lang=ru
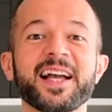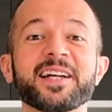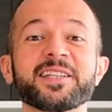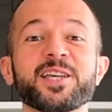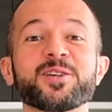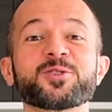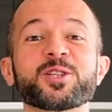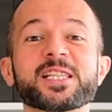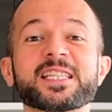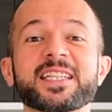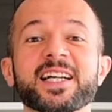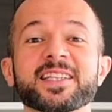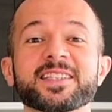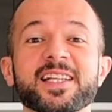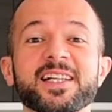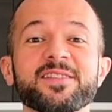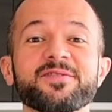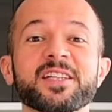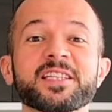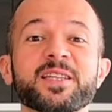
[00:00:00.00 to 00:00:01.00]
Как я уже
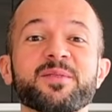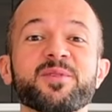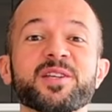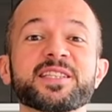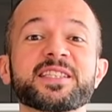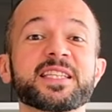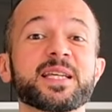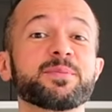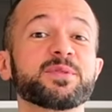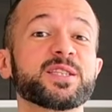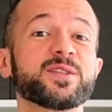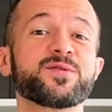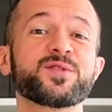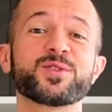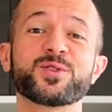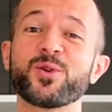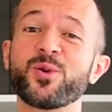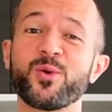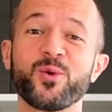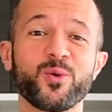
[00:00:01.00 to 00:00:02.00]
сказал, в этом рецепте
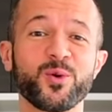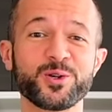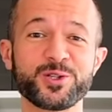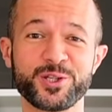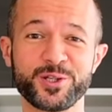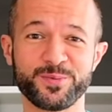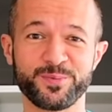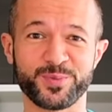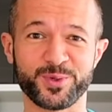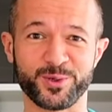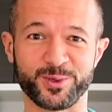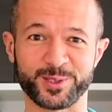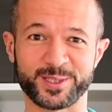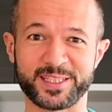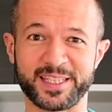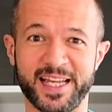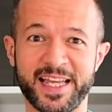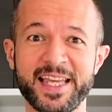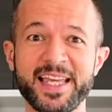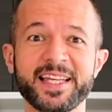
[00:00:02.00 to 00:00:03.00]
все очень
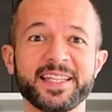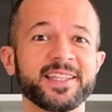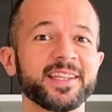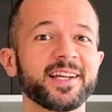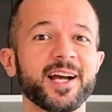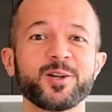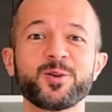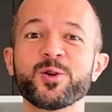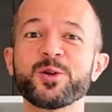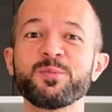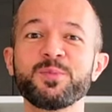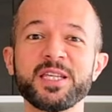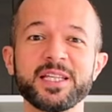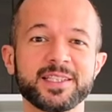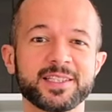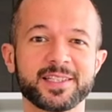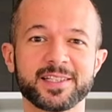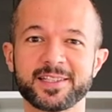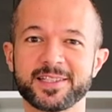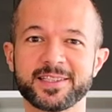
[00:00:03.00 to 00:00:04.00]
просто. Никакой
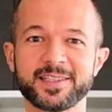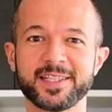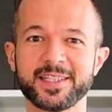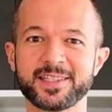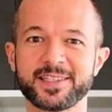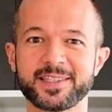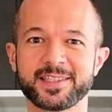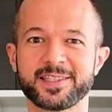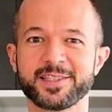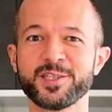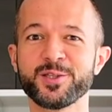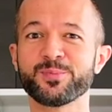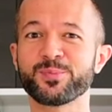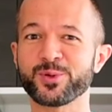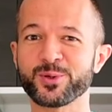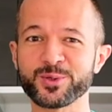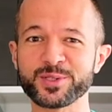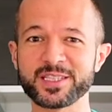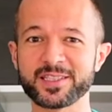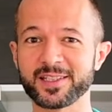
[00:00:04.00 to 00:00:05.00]
миксер здесь не
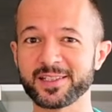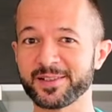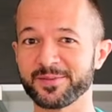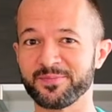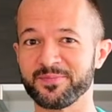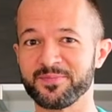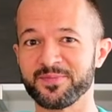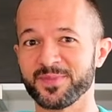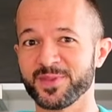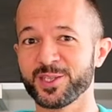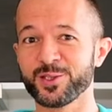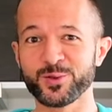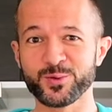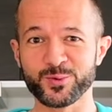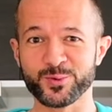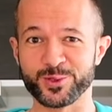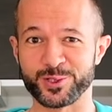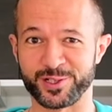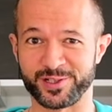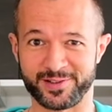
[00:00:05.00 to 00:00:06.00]
просто не
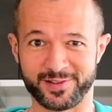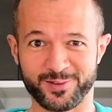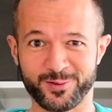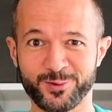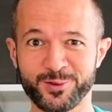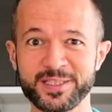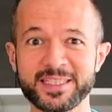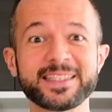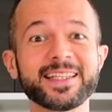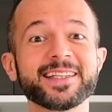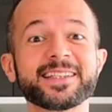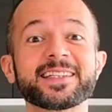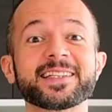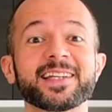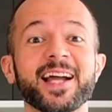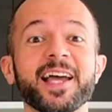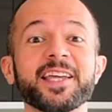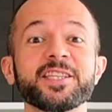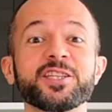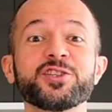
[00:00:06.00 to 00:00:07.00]
нужен, он здесь
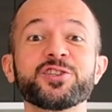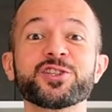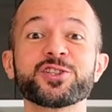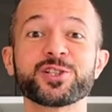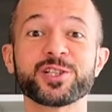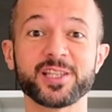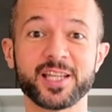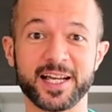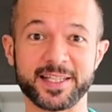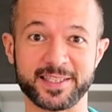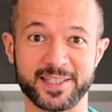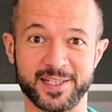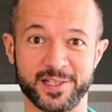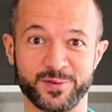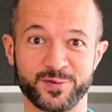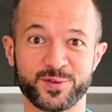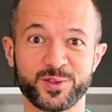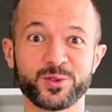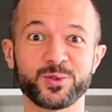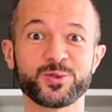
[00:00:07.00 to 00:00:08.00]
крайне
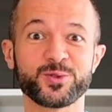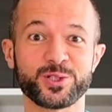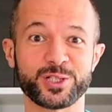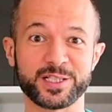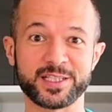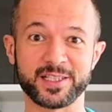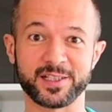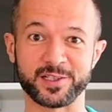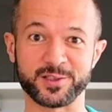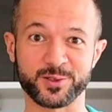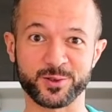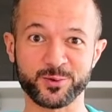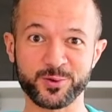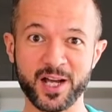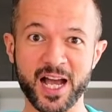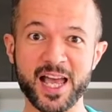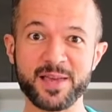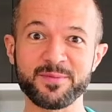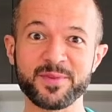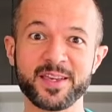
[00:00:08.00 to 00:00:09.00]
нежелателен. Все лучше делать
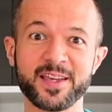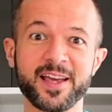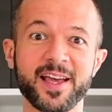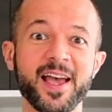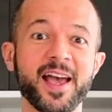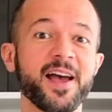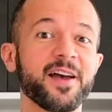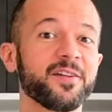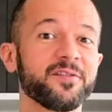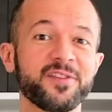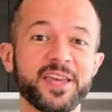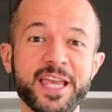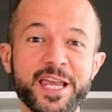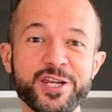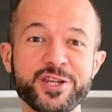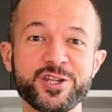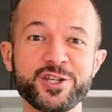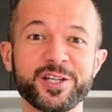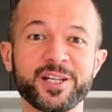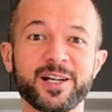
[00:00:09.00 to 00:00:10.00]
руками,
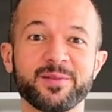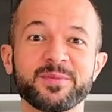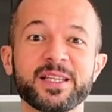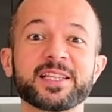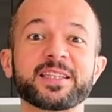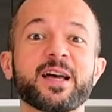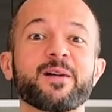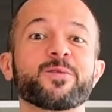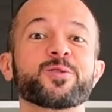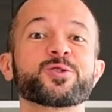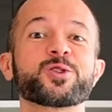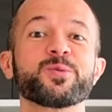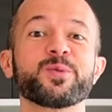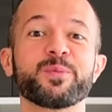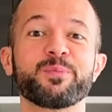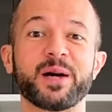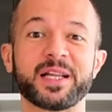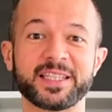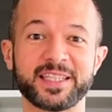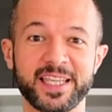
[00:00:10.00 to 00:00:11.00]
венчиком, для того,
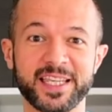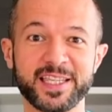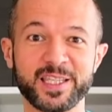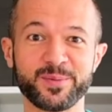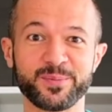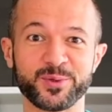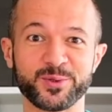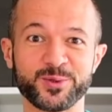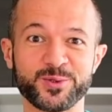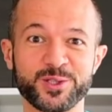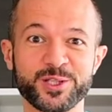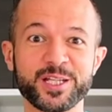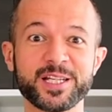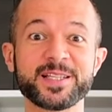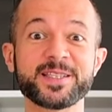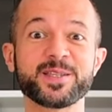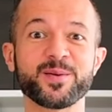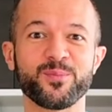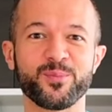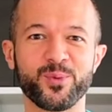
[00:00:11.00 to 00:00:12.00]
чтобы панкейки
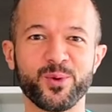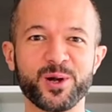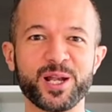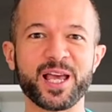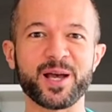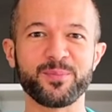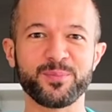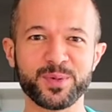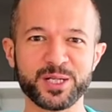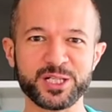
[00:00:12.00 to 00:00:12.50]
получились более